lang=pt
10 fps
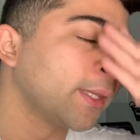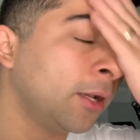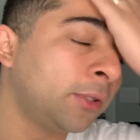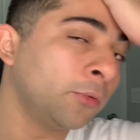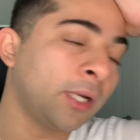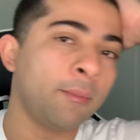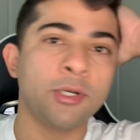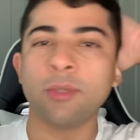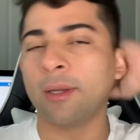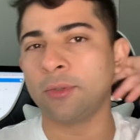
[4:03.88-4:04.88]
Eu tenho um
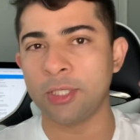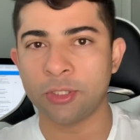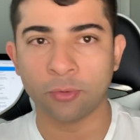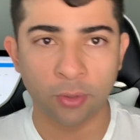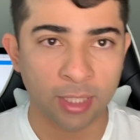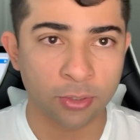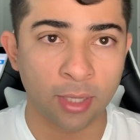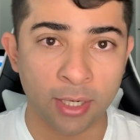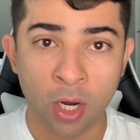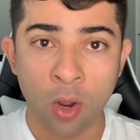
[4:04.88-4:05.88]
treinamento chamado kit de autoridade
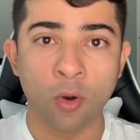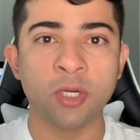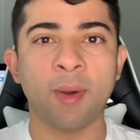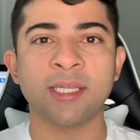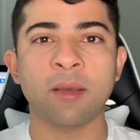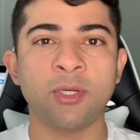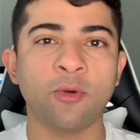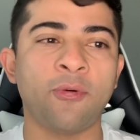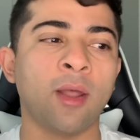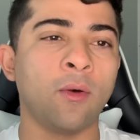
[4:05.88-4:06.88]
online, onde basicamente
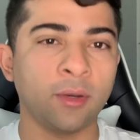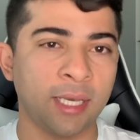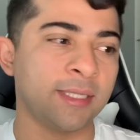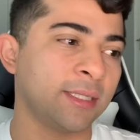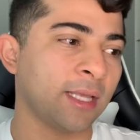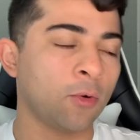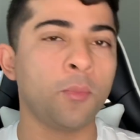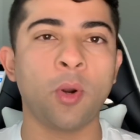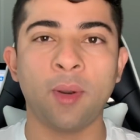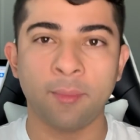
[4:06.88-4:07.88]
eu falo, ok, você está com um
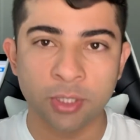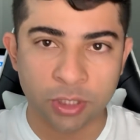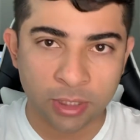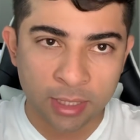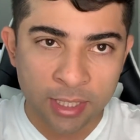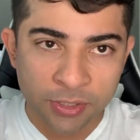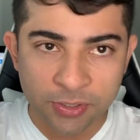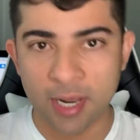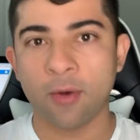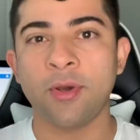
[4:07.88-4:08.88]
problema de
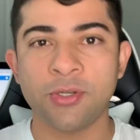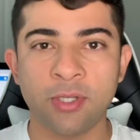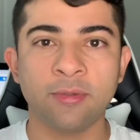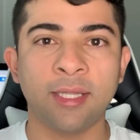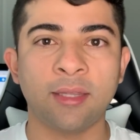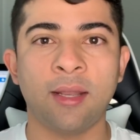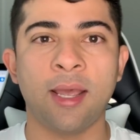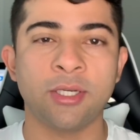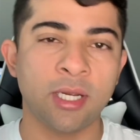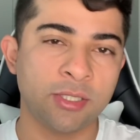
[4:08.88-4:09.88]
ser reconhecido na
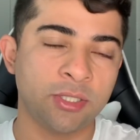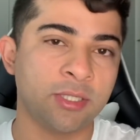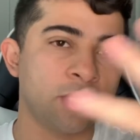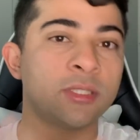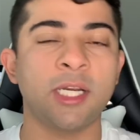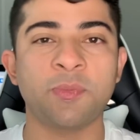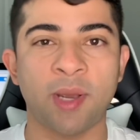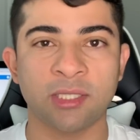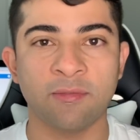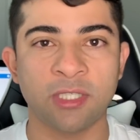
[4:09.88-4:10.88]
internet. Existem esses três
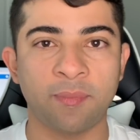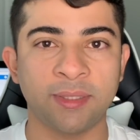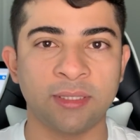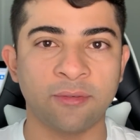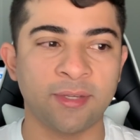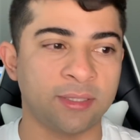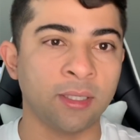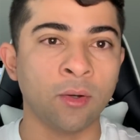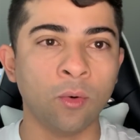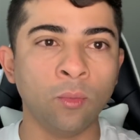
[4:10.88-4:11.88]
passos que você precisa
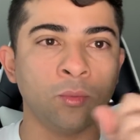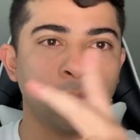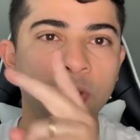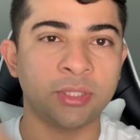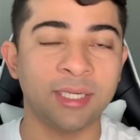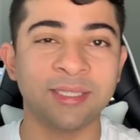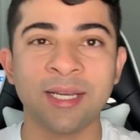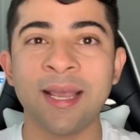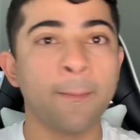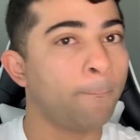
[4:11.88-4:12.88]
fazer. Um, dois, três.
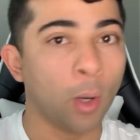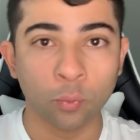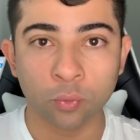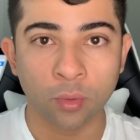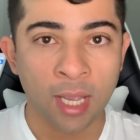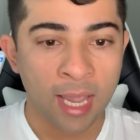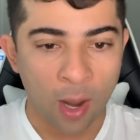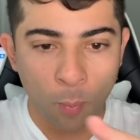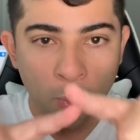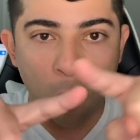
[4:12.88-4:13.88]
Ponto. É
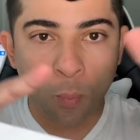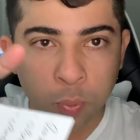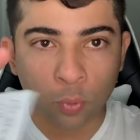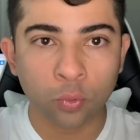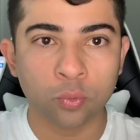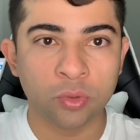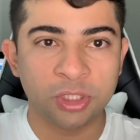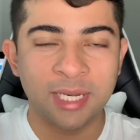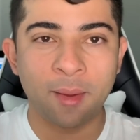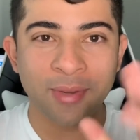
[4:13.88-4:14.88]
um, é um produto
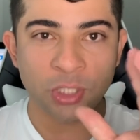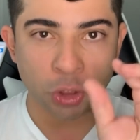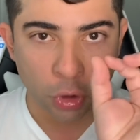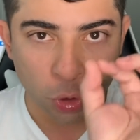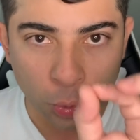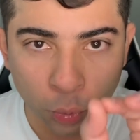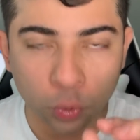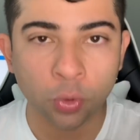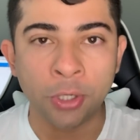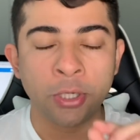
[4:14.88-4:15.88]
extremamente
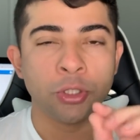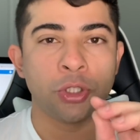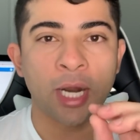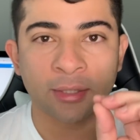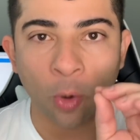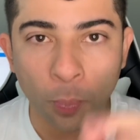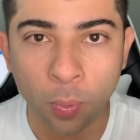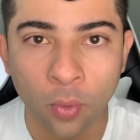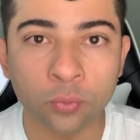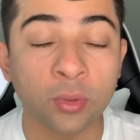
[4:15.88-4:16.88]
enxuto, direto ao
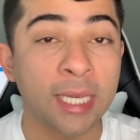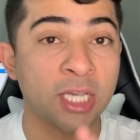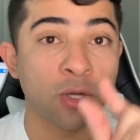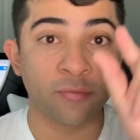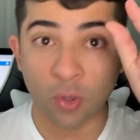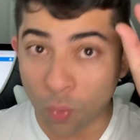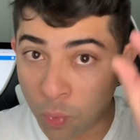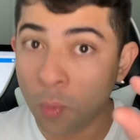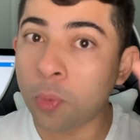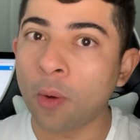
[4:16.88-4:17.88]
ponto, que resolve
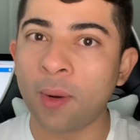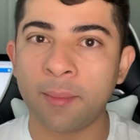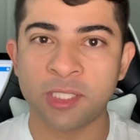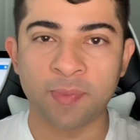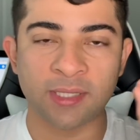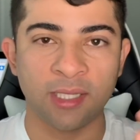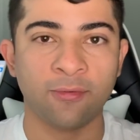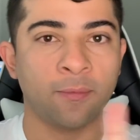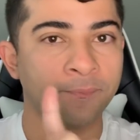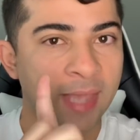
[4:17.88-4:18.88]
um problema
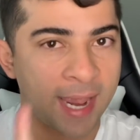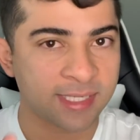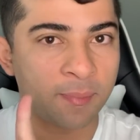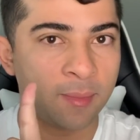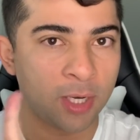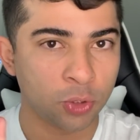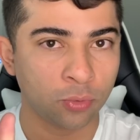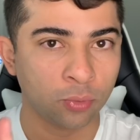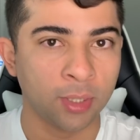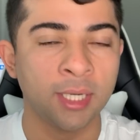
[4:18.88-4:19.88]
específico. Essa é a primeira
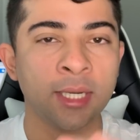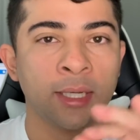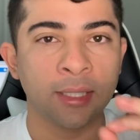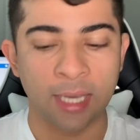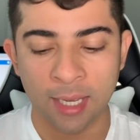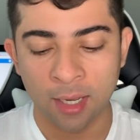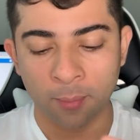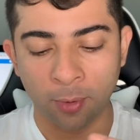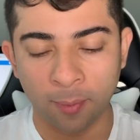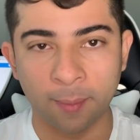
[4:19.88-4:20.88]
estrutura, que é
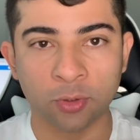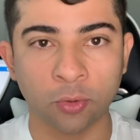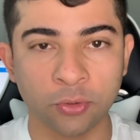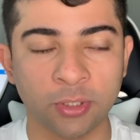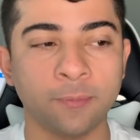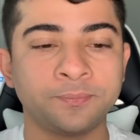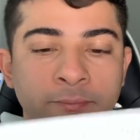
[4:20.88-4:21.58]
problema-solução.